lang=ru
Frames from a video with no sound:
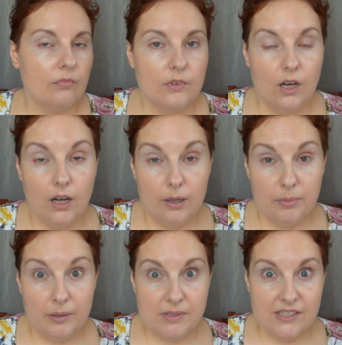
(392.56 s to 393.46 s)
Такая
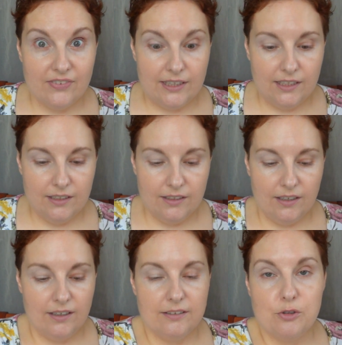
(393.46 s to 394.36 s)
прям
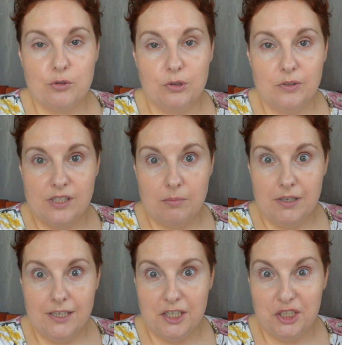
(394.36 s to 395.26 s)
светленькая. Чувствую
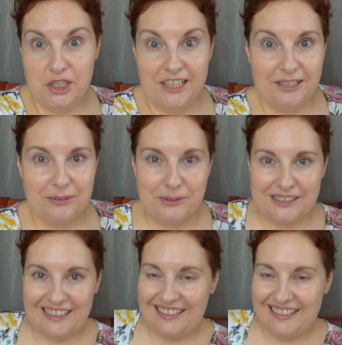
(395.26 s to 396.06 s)
себя гейшей какой-то.